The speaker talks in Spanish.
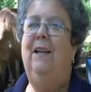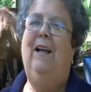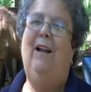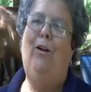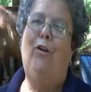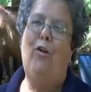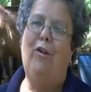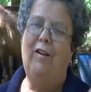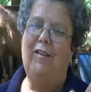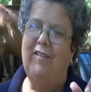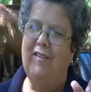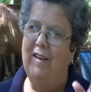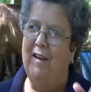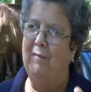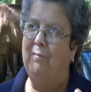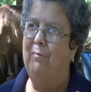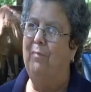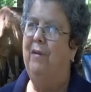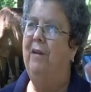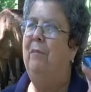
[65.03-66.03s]
lo de
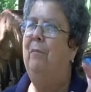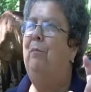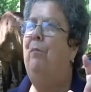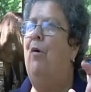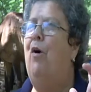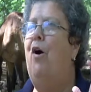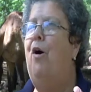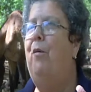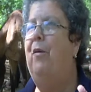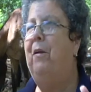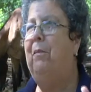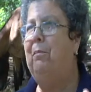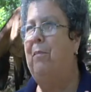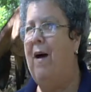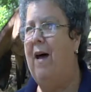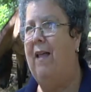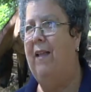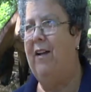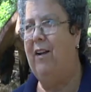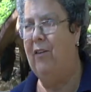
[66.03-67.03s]
siempre, pobre
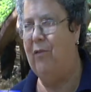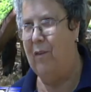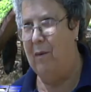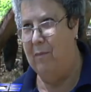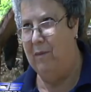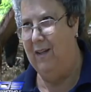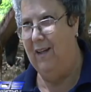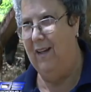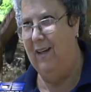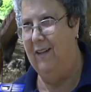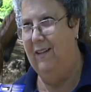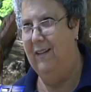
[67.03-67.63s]
padre de familia.